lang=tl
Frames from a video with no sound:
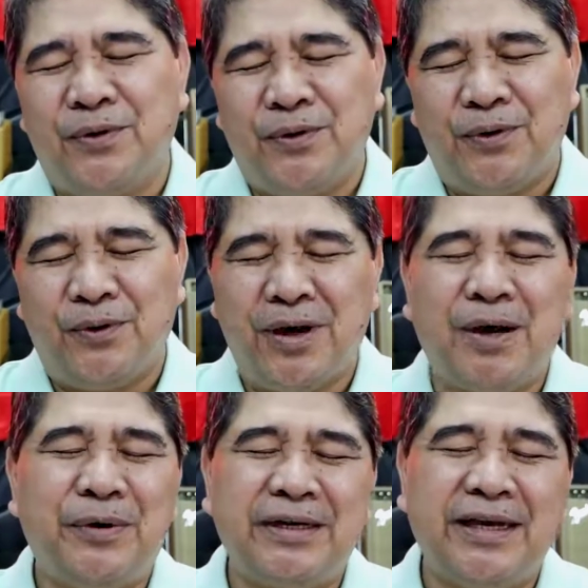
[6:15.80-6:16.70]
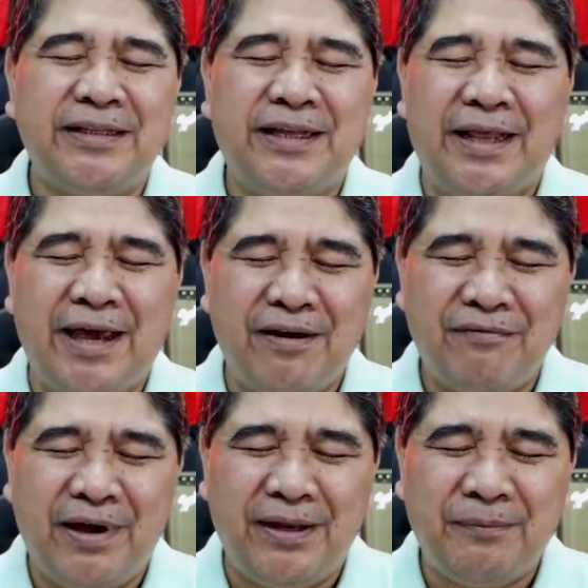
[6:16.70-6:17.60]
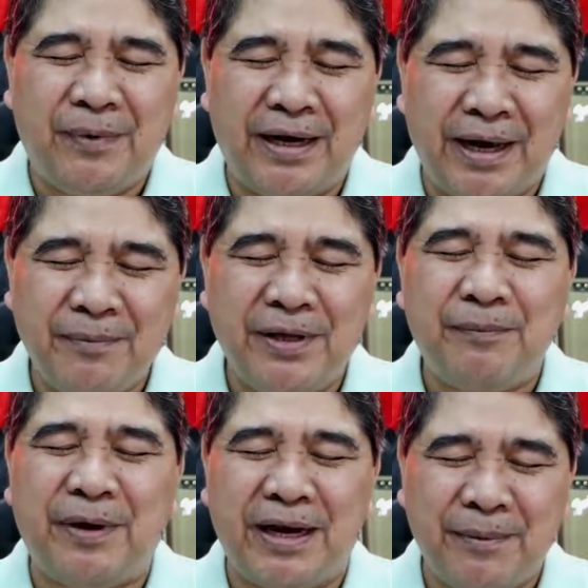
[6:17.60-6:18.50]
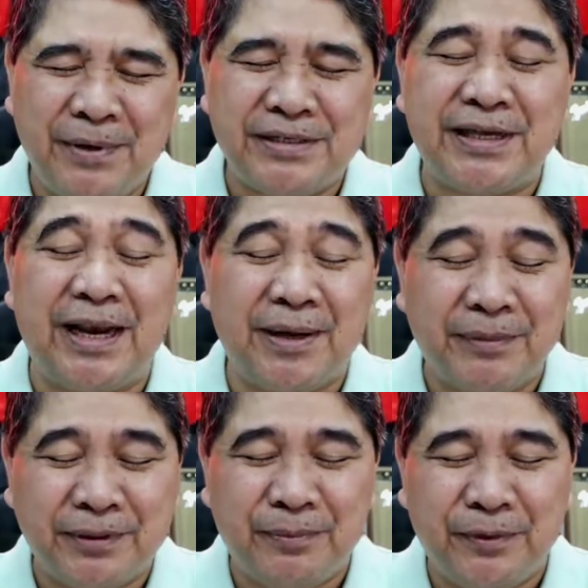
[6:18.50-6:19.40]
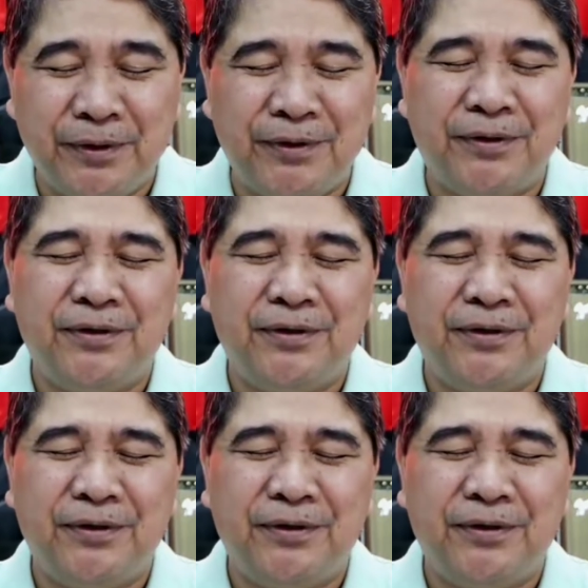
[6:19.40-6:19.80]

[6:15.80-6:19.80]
O our God in heaven, maraming maraming salamat po